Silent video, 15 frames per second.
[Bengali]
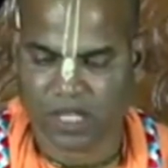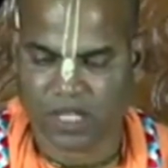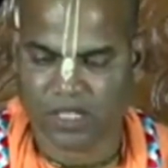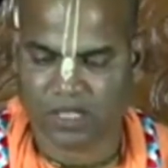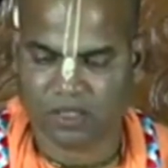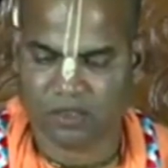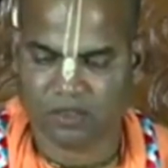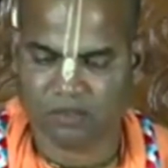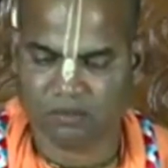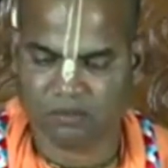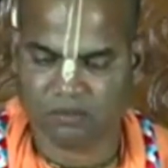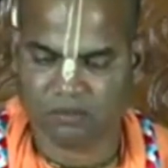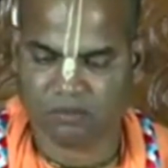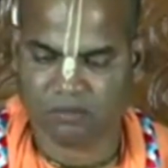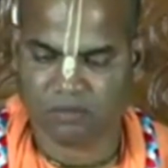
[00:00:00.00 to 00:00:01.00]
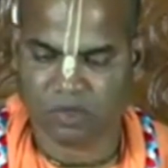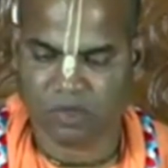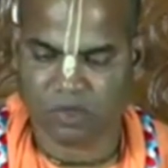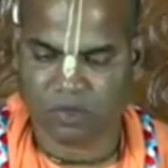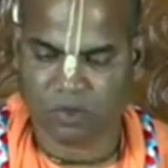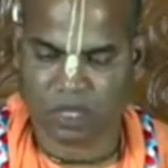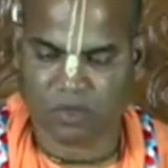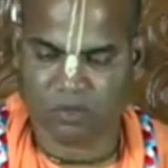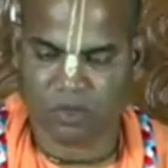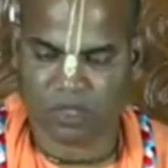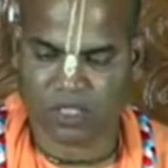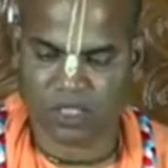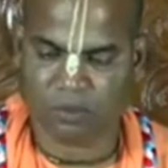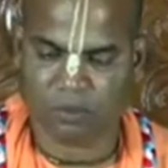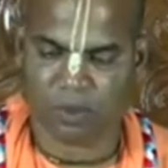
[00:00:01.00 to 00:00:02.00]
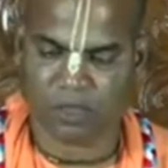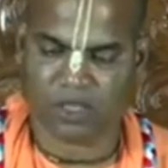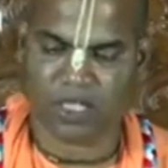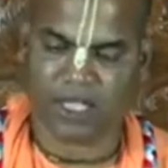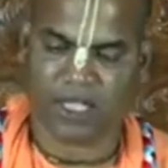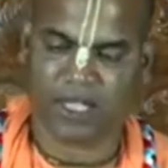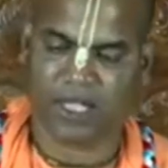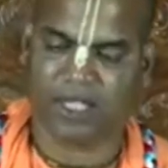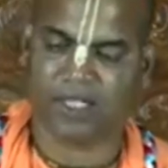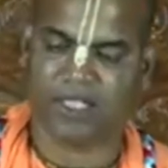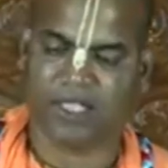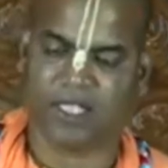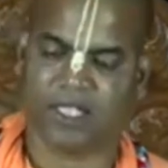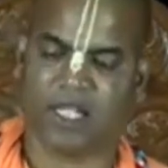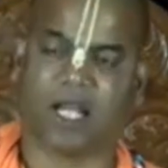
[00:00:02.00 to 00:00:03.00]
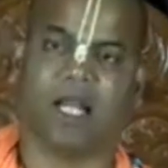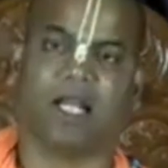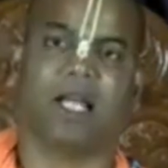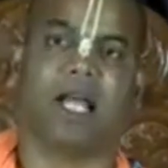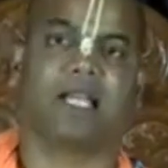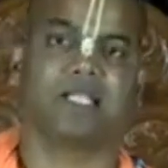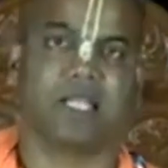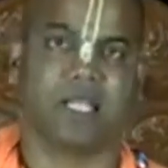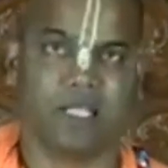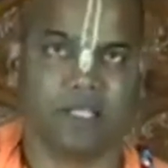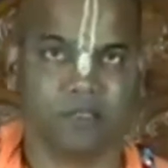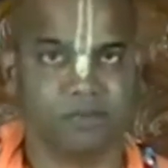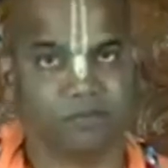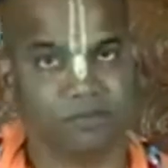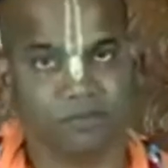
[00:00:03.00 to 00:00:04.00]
তাই গুরু মহারাজ বলছেন প্রত্যেকে যে যেখানে আছেন